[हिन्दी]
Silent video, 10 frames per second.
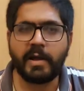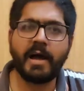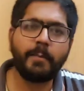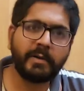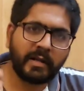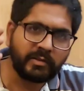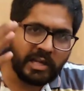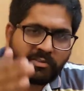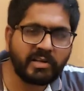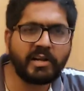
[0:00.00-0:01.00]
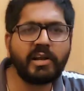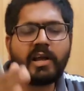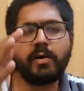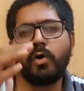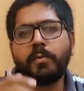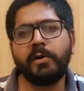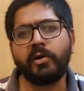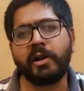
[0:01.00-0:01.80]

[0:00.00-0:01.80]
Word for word: मैं अपना तीसरा जो है वो अपनी